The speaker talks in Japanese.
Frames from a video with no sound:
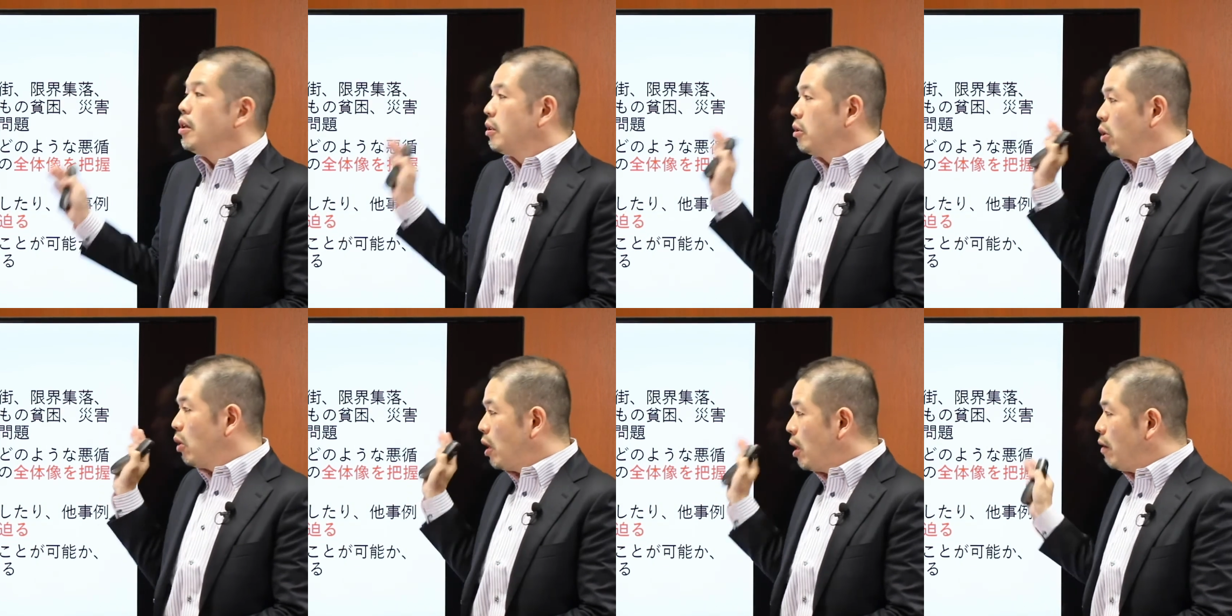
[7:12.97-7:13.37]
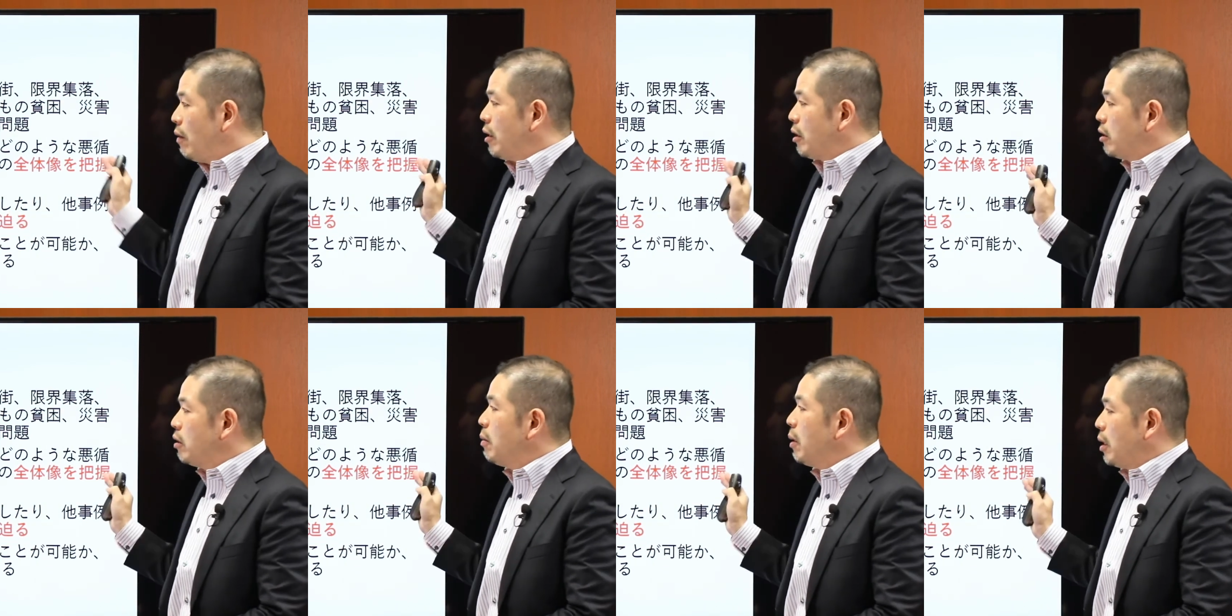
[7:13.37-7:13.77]
それら
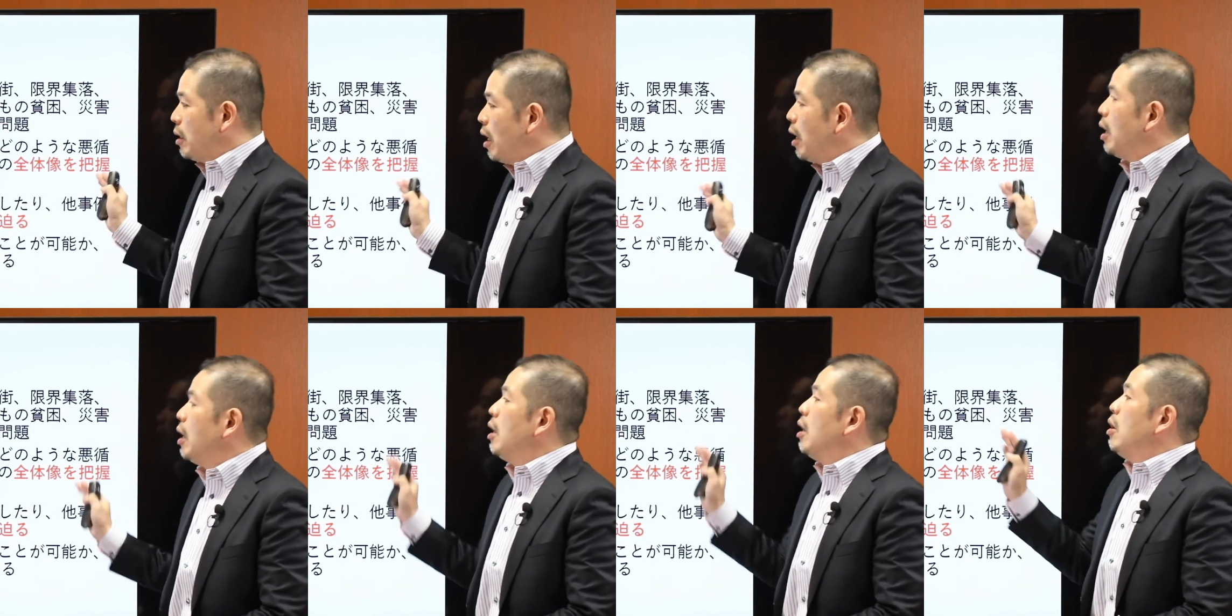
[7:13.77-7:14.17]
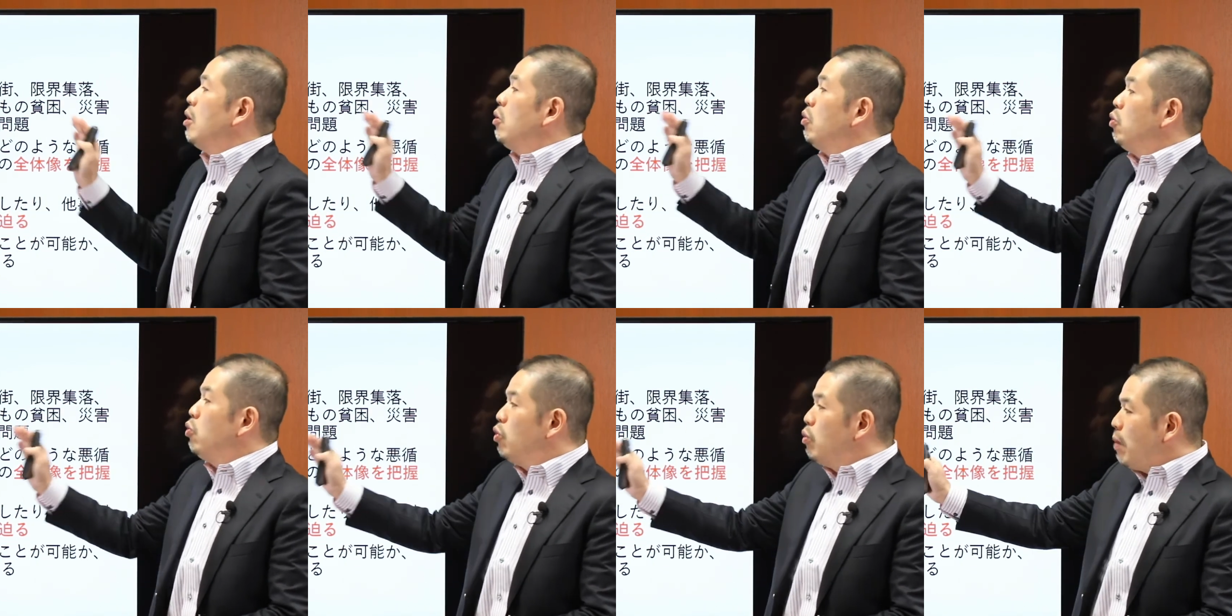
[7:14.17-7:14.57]
は全て
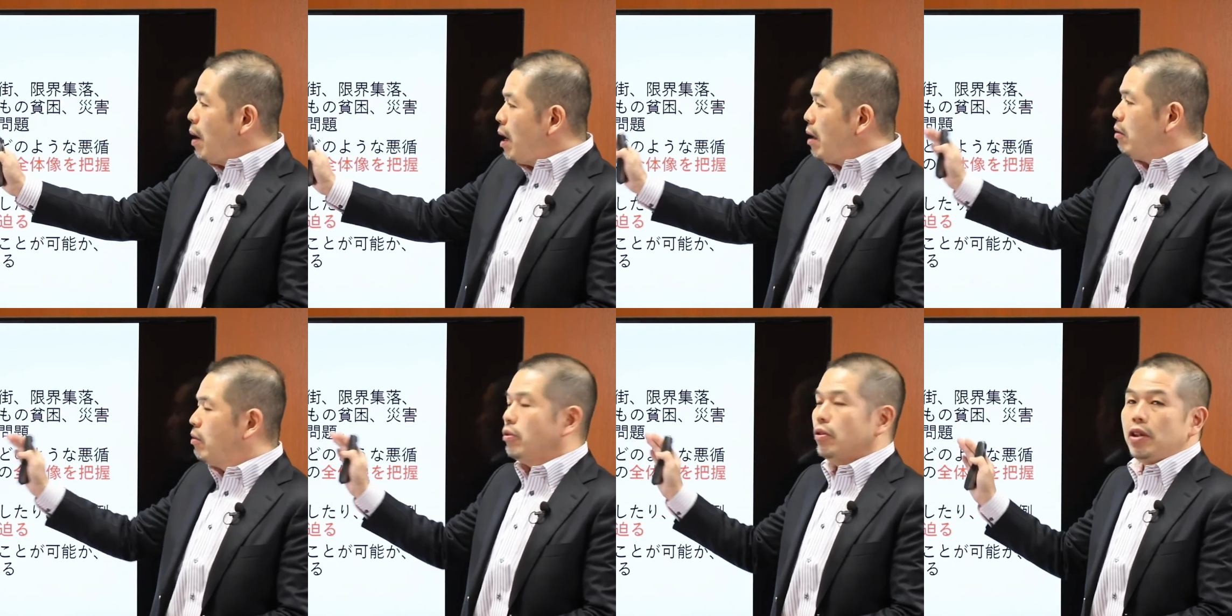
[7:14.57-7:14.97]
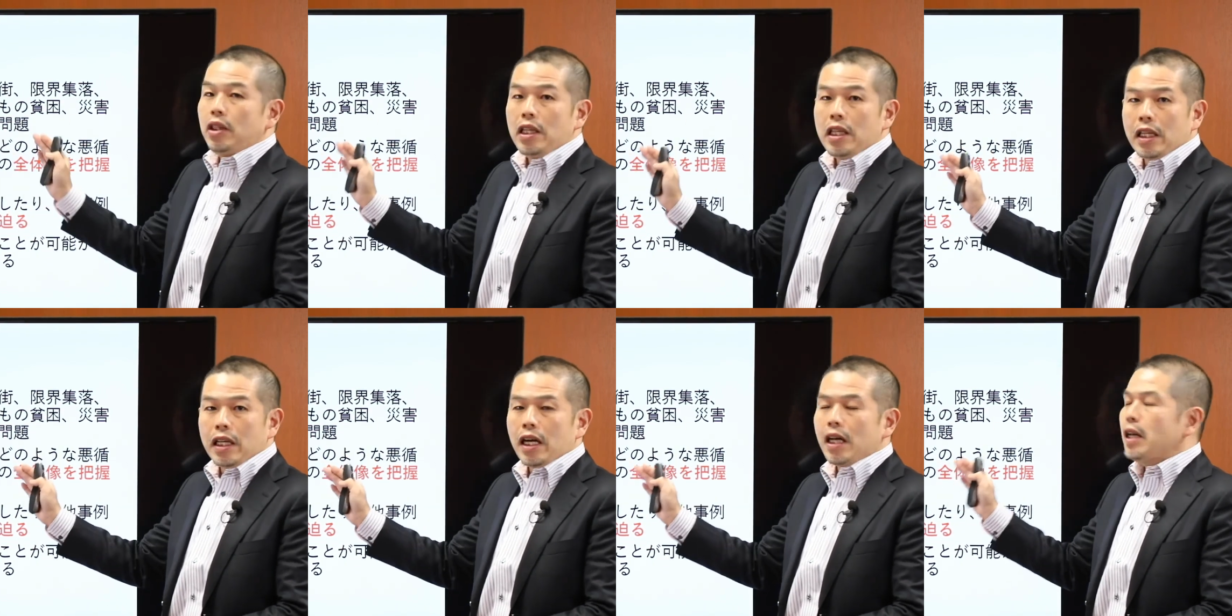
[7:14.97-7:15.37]
うまく
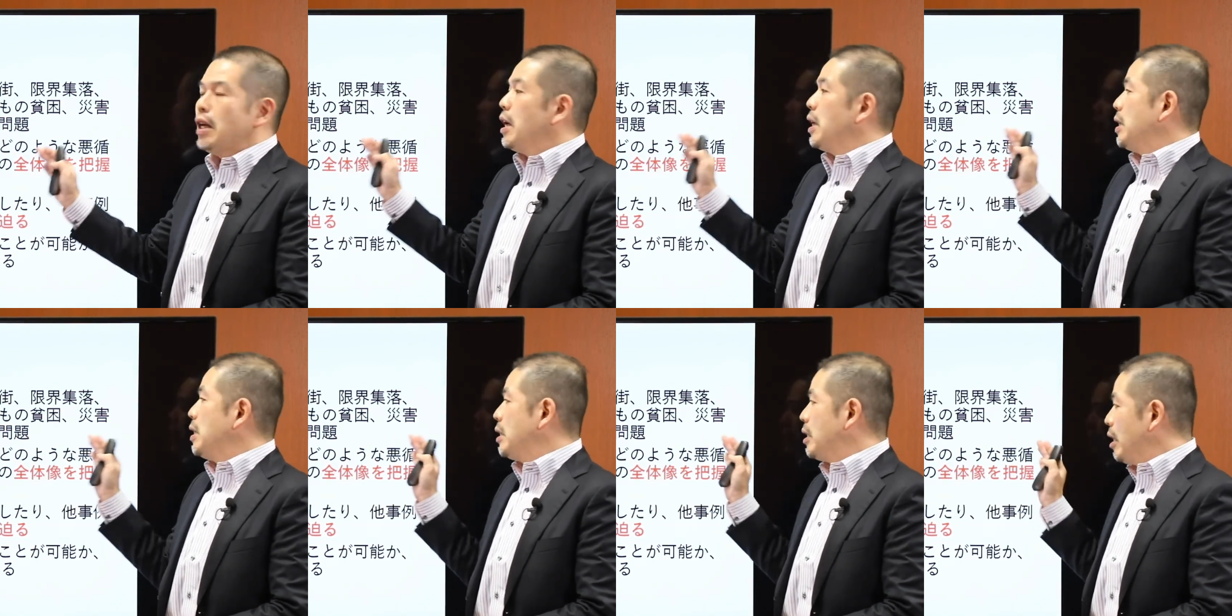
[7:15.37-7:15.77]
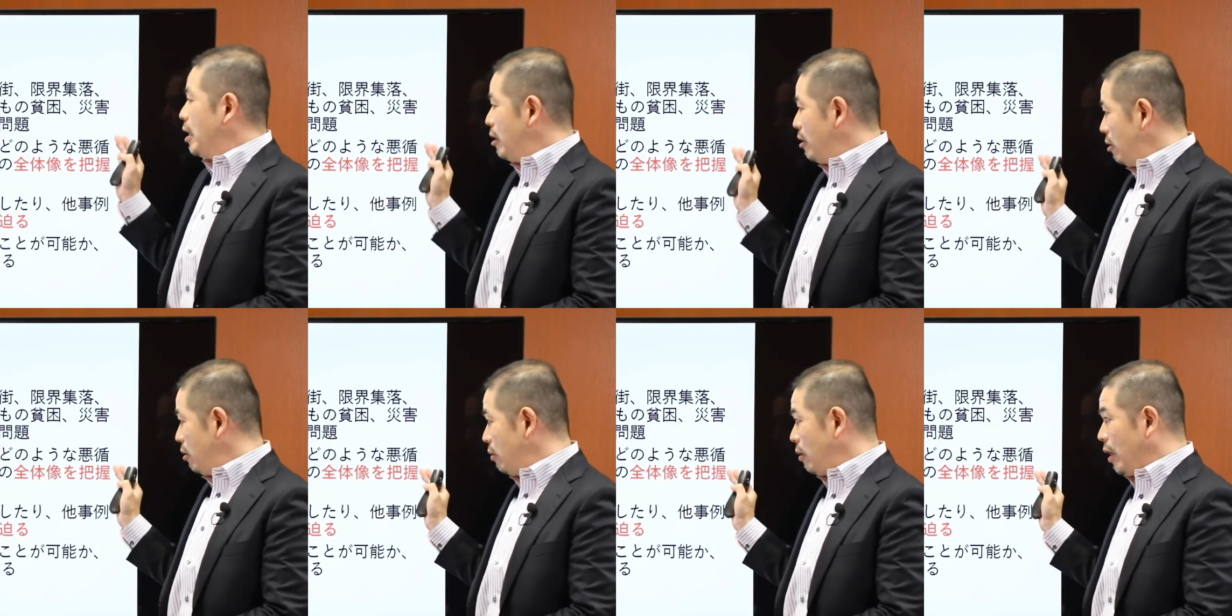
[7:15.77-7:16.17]
いかない
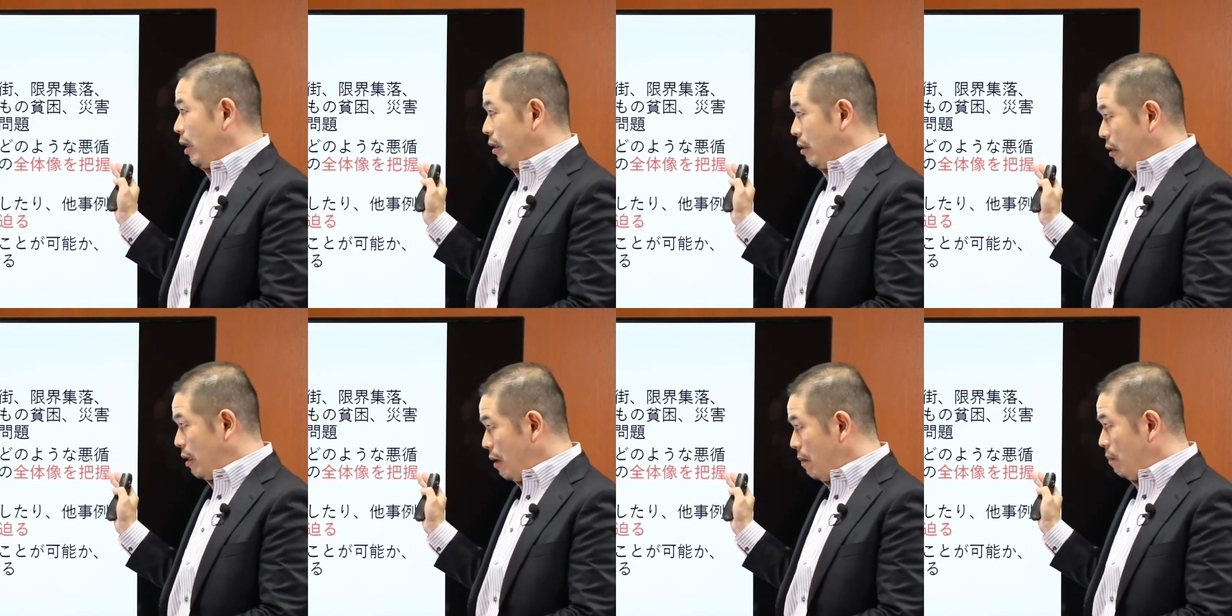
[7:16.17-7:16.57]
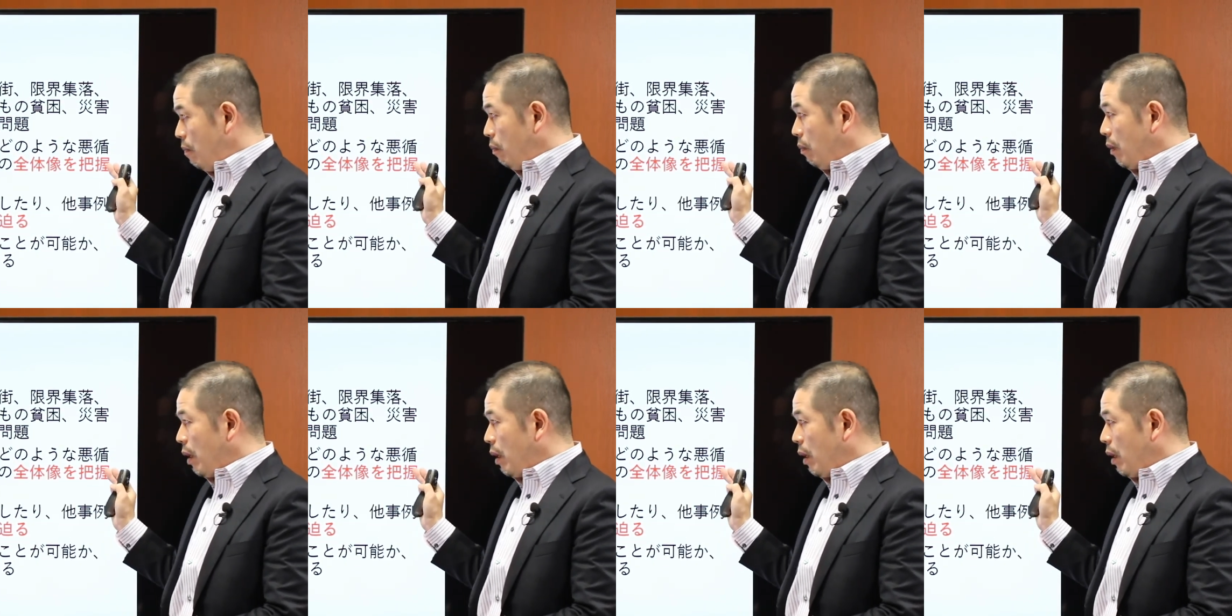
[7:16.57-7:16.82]
現象なんですね。